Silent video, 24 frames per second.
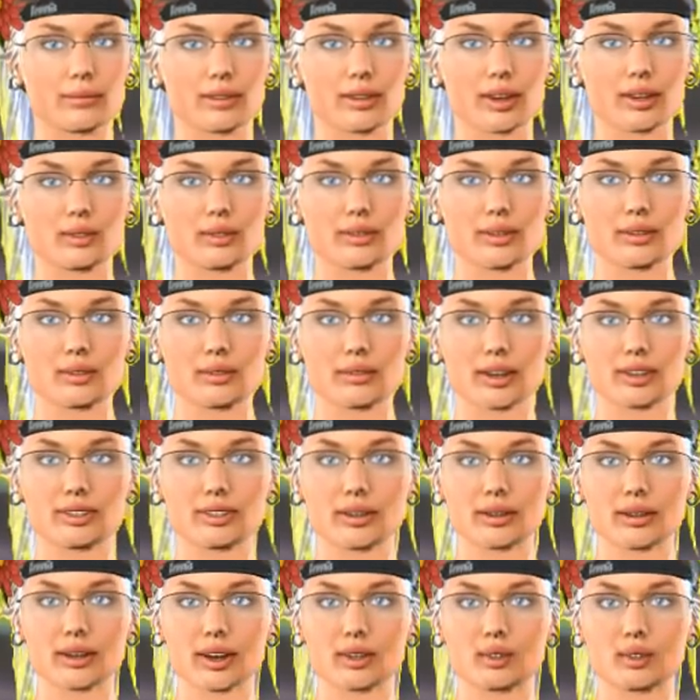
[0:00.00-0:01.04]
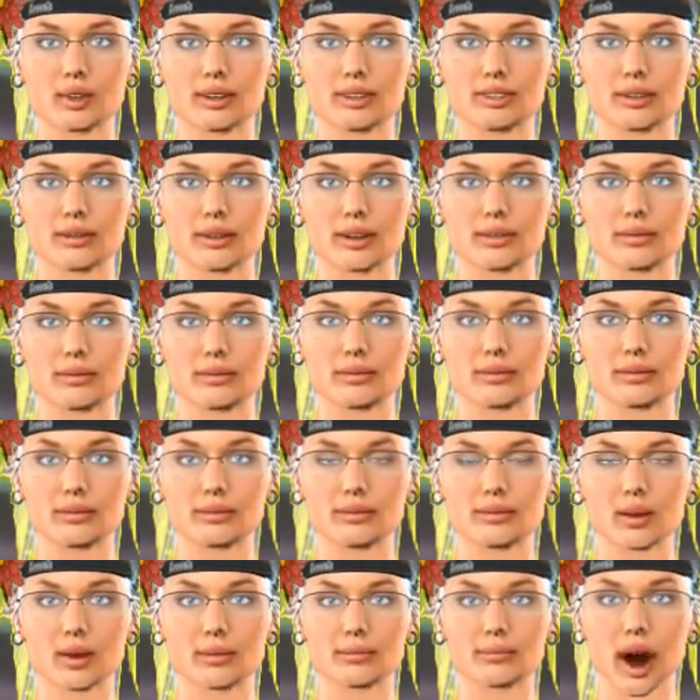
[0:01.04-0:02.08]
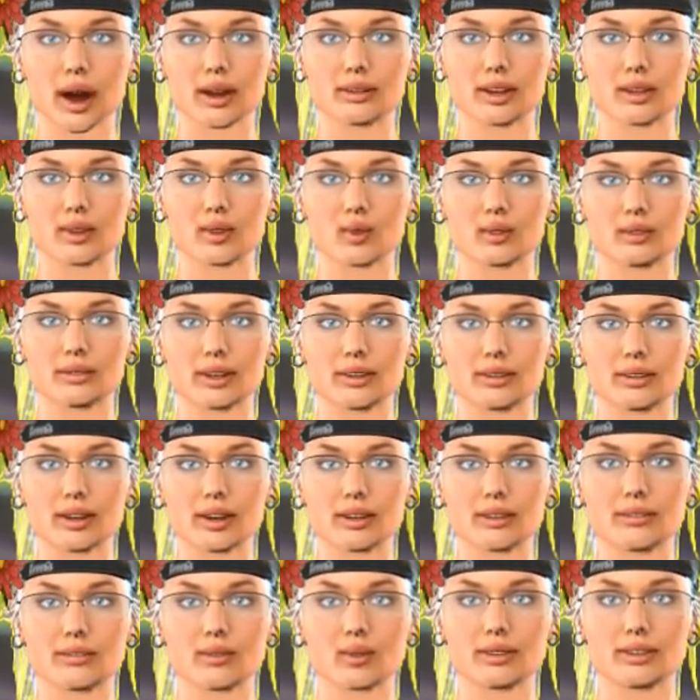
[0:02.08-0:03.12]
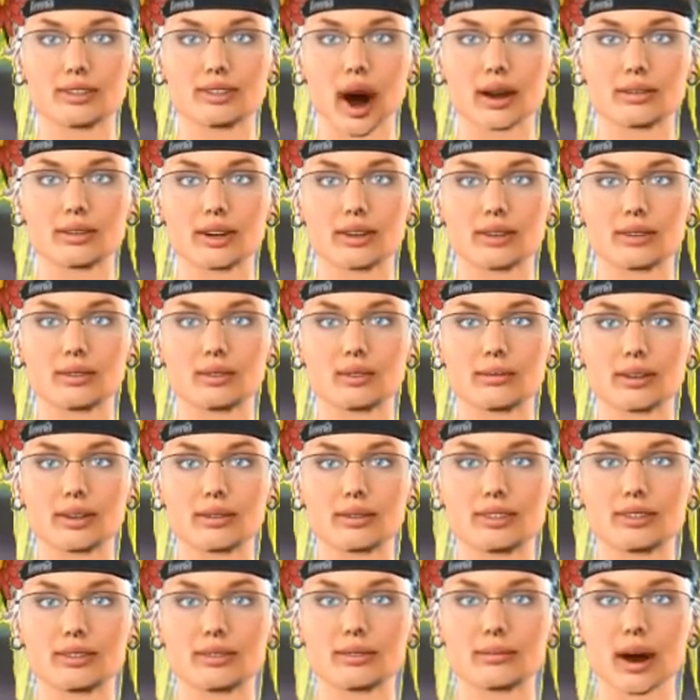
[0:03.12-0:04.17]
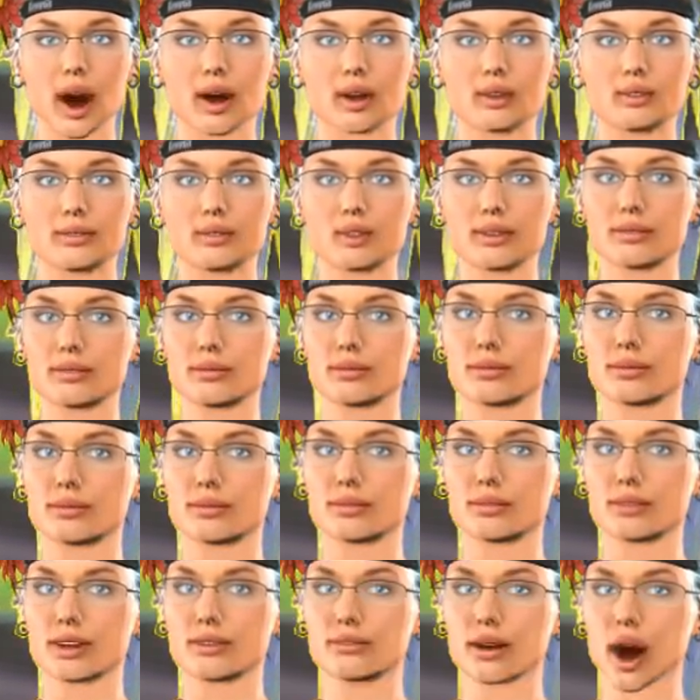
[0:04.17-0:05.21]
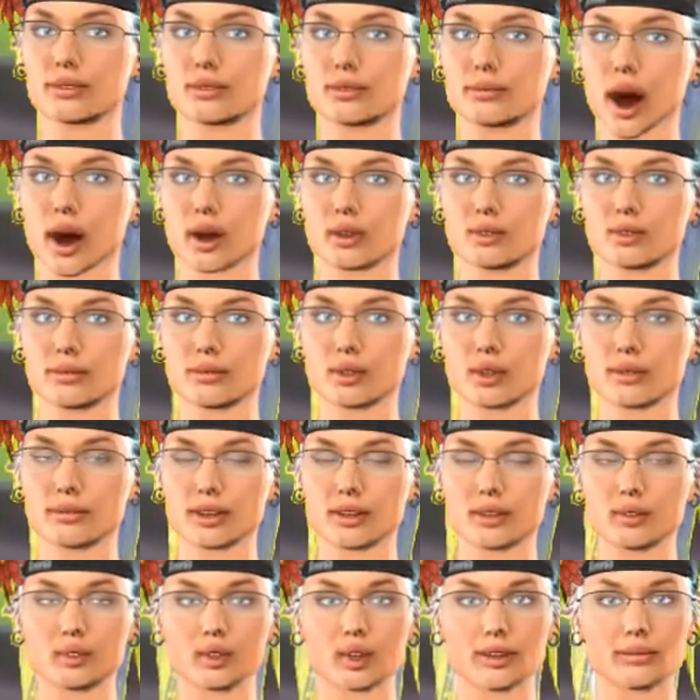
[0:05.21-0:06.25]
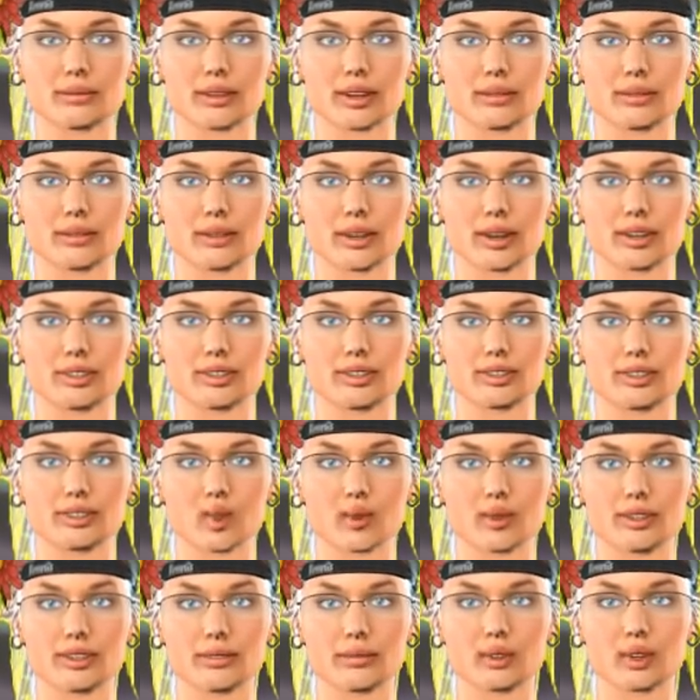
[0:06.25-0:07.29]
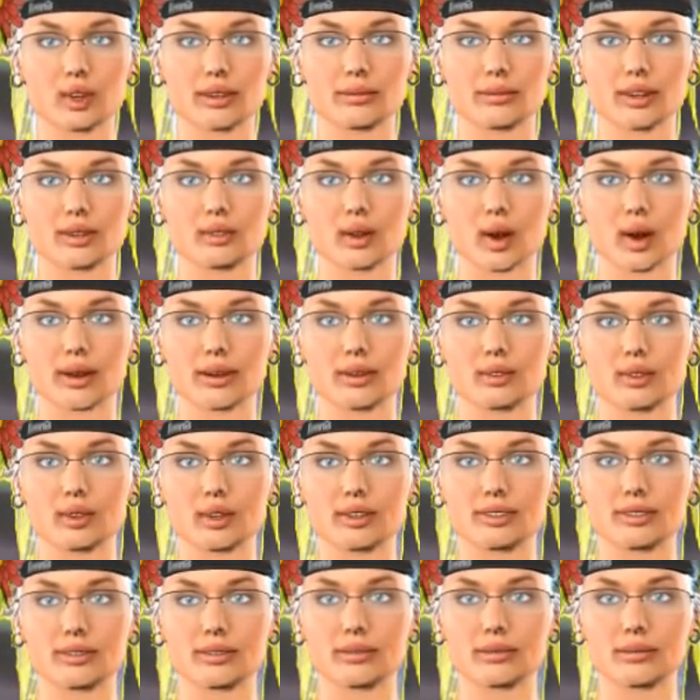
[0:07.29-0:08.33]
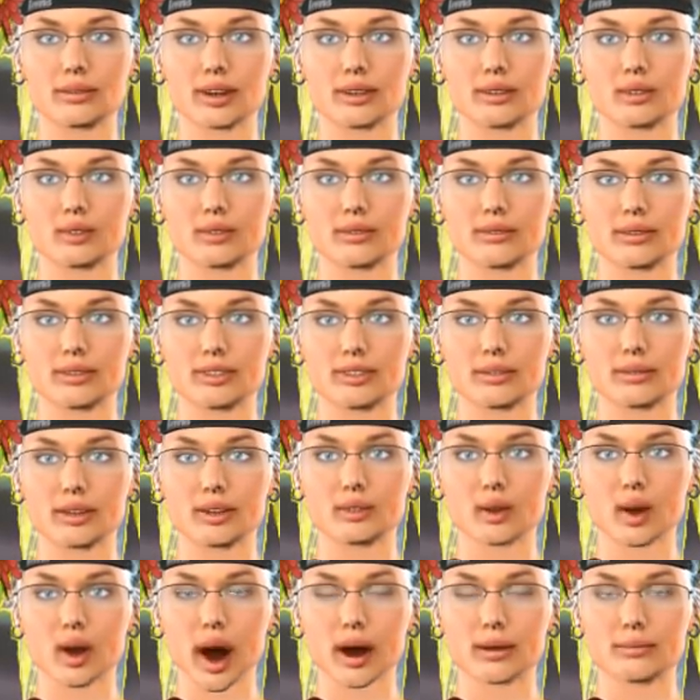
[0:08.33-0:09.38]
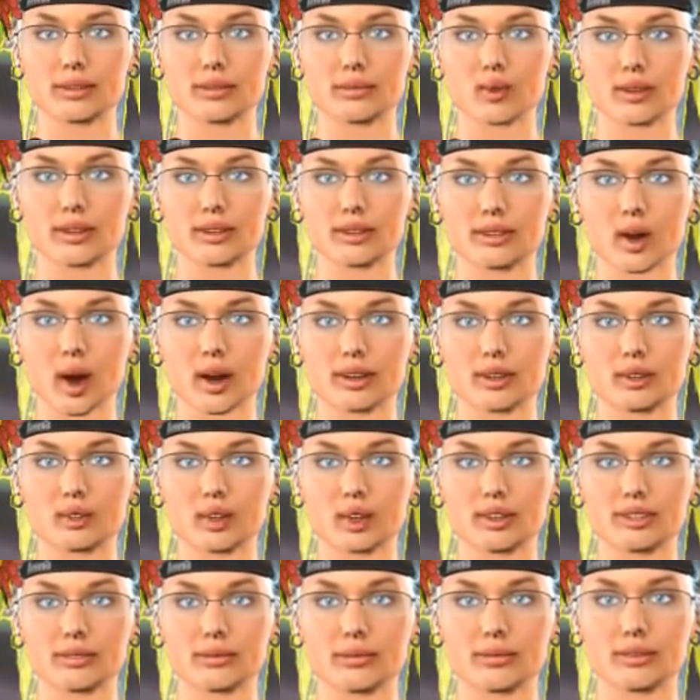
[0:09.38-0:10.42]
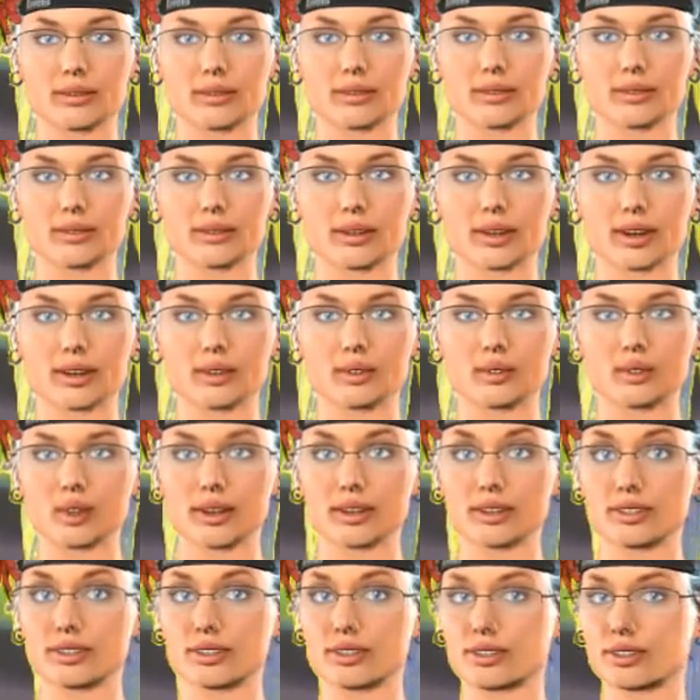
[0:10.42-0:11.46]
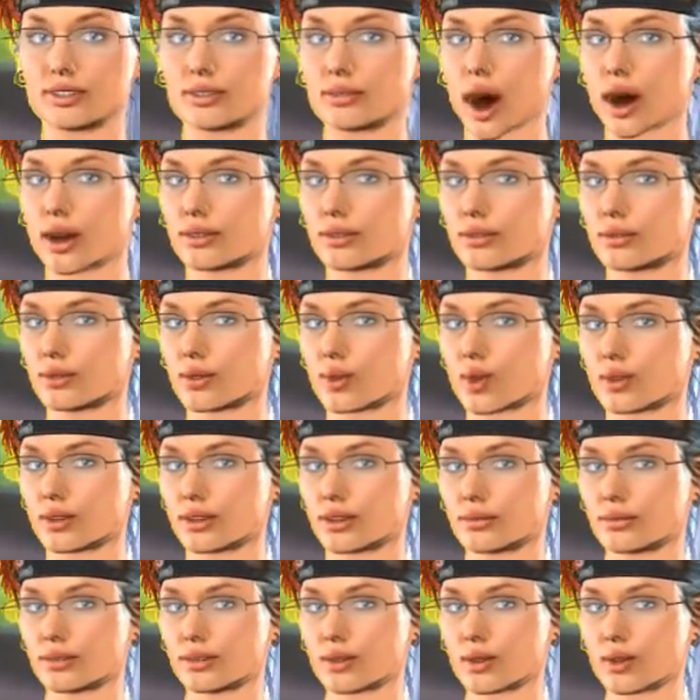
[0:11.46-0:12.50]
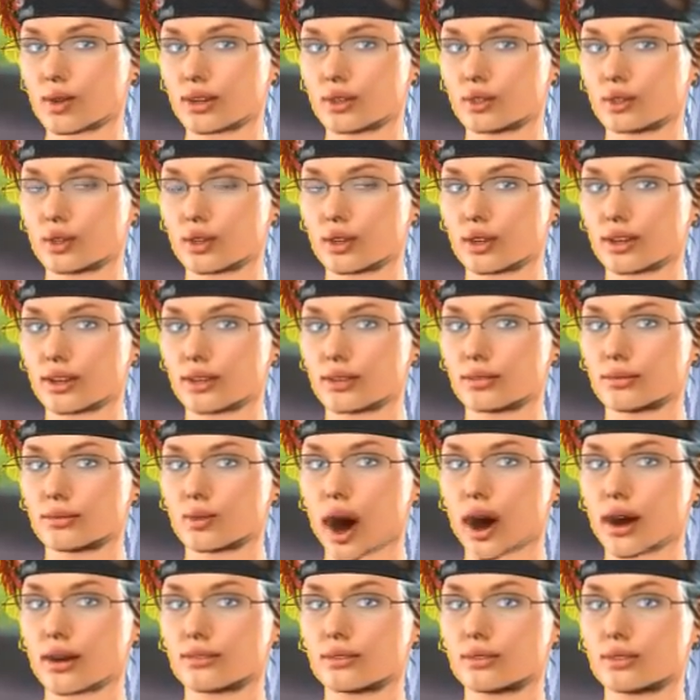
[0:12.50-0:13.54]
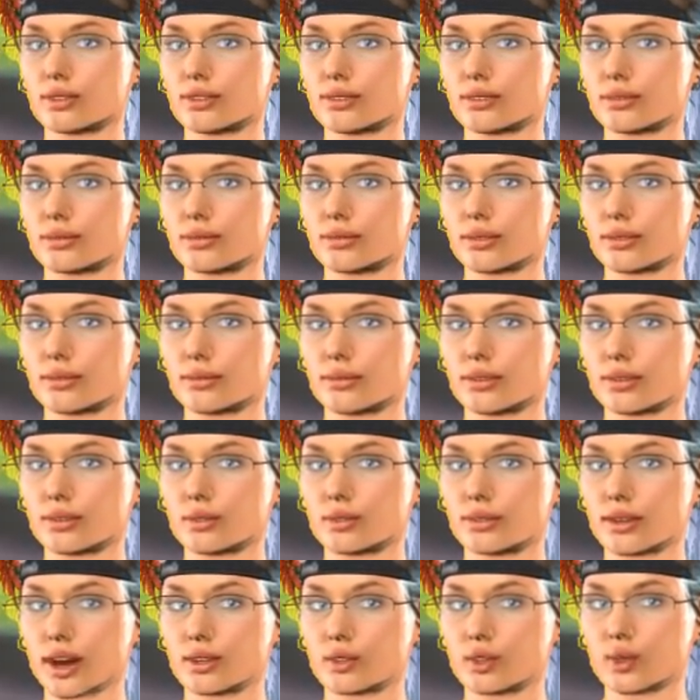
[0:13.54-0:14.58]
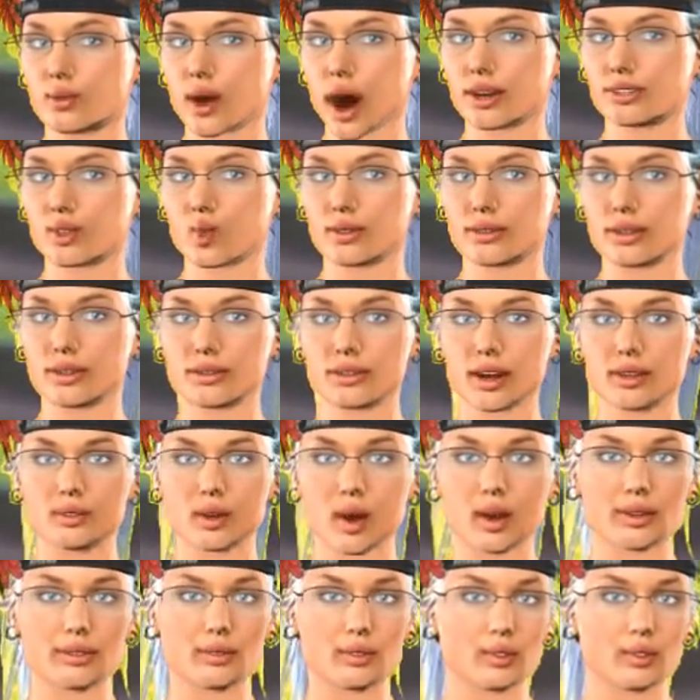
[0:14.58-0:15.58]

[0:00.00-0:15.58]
pela dupla Santista. O goleiro também foi sondado pelo esporte. A vontade de Vladimir e de seus representantes era de buscar novos horizontes, Vladimir está no clube há mais de 10 anos e nunca se consolidou como